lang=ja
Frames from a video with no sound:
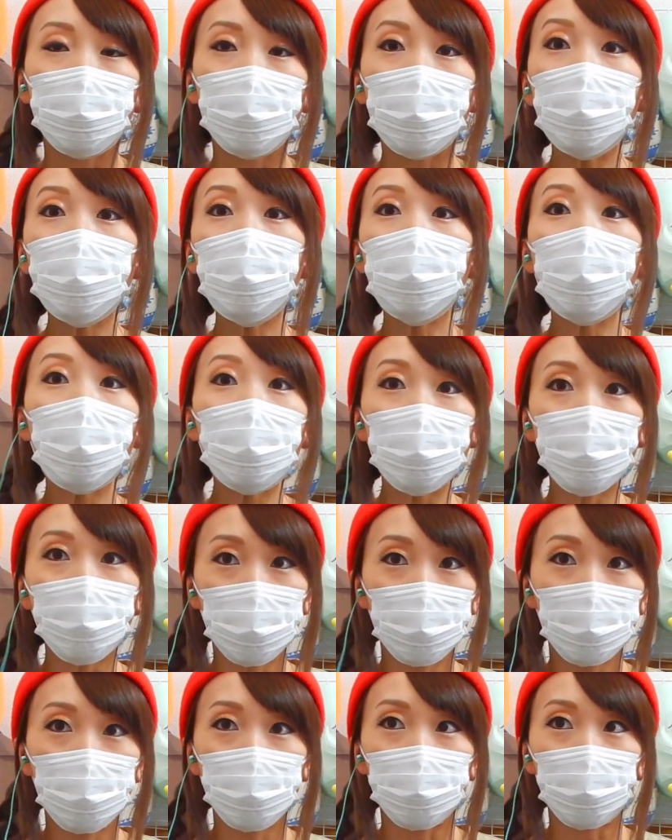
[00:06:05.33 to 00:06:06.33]
D
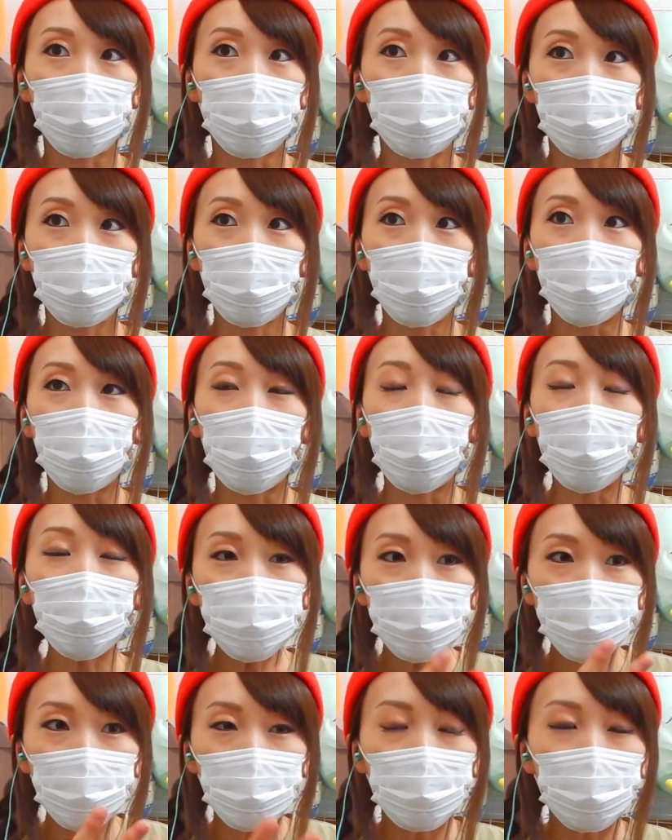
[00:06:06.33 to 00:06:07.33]
アニメっていうのがあって、
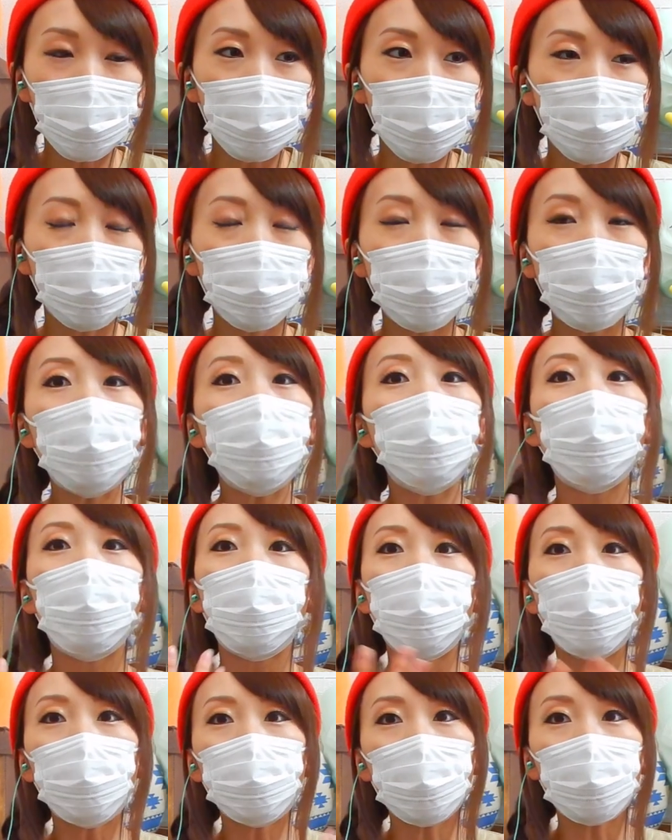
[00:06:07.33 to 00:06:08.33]
アニメばっかり月々
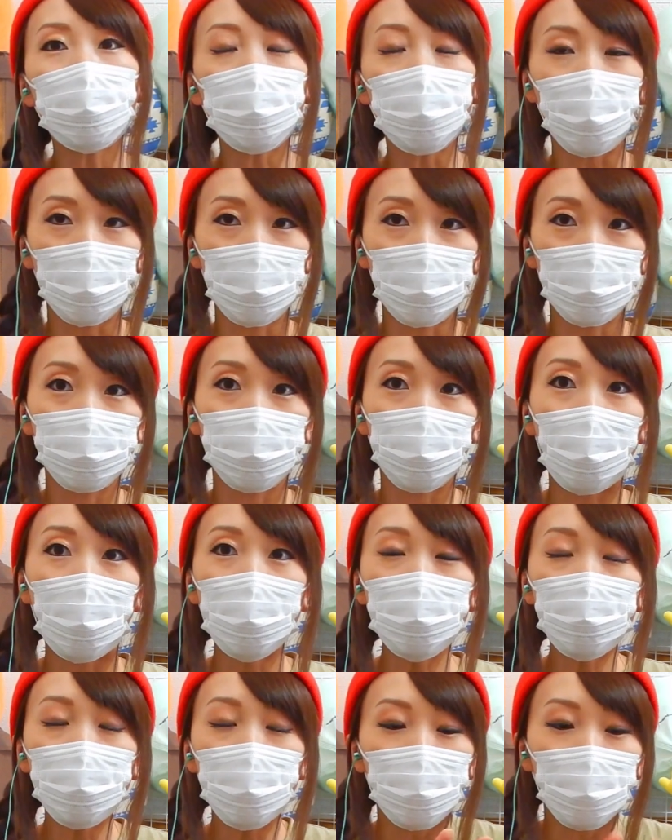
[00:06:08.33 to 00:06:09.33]
400円払うと
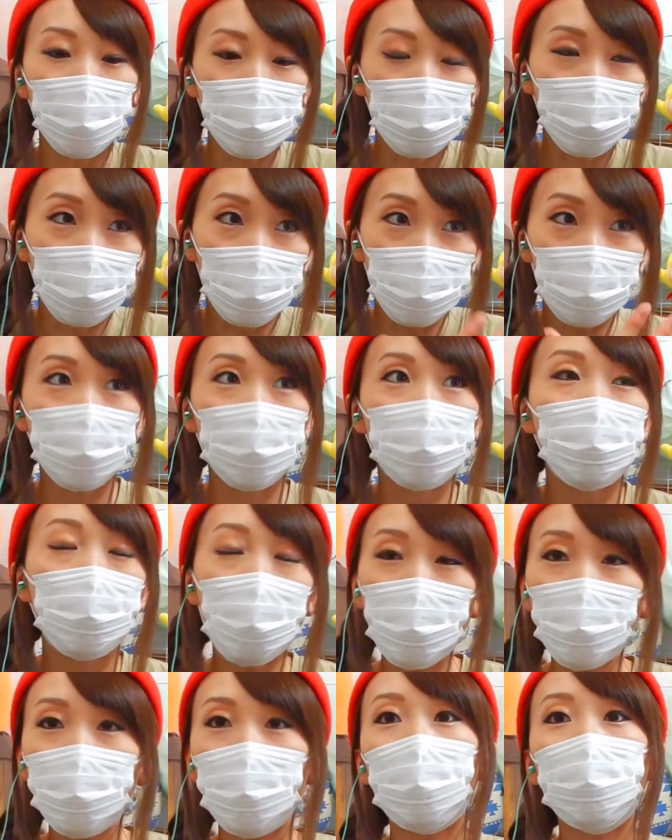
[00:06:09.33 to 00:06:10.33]
アニメばっかりす
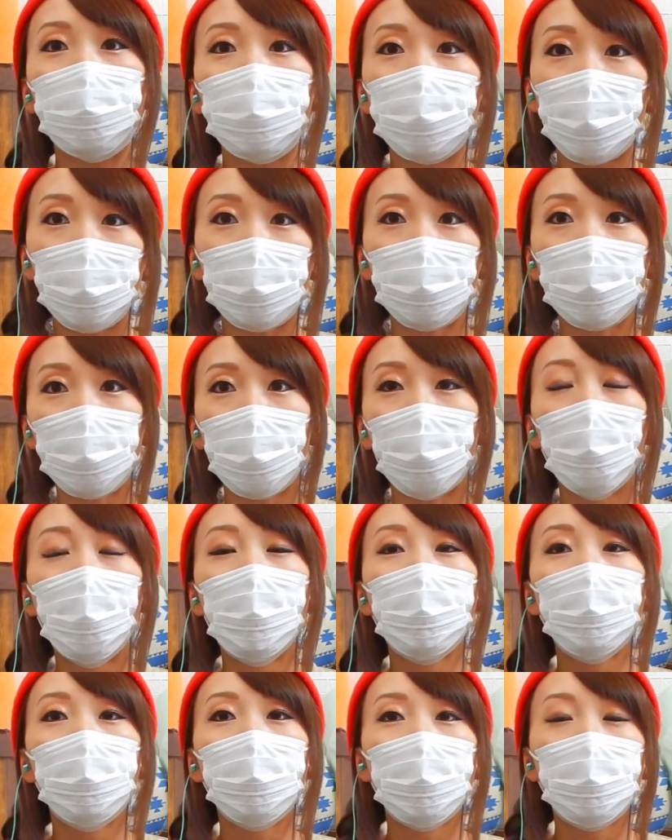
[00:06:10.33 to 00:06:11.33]
げえ見れるみたいなさ、
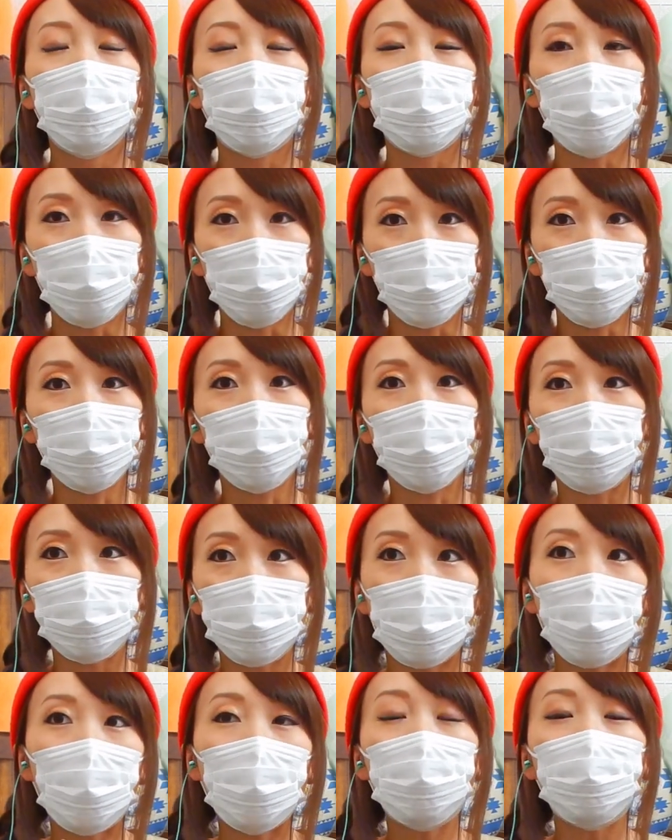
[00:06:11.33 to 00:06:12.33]
テレビのや
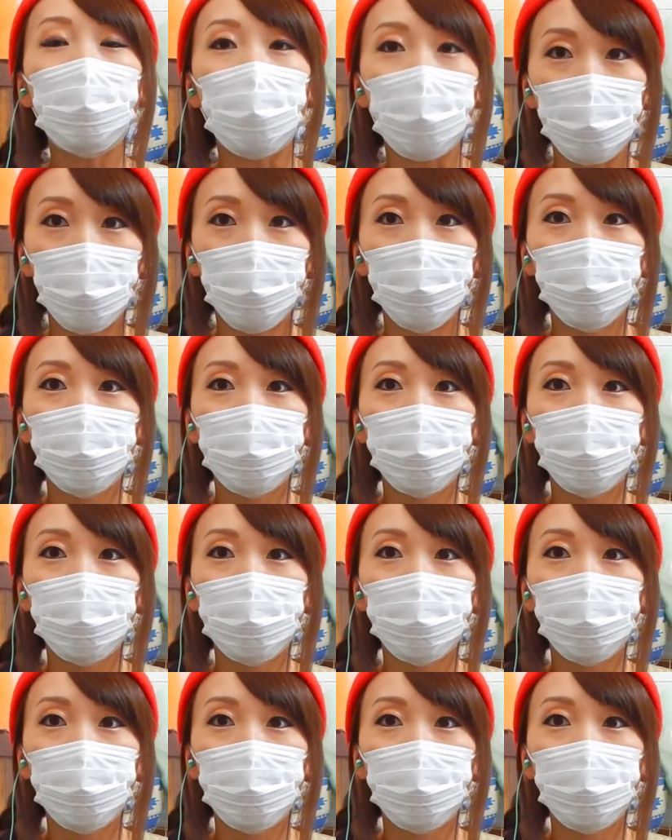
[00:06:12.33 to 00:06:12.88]
つがあんのよ。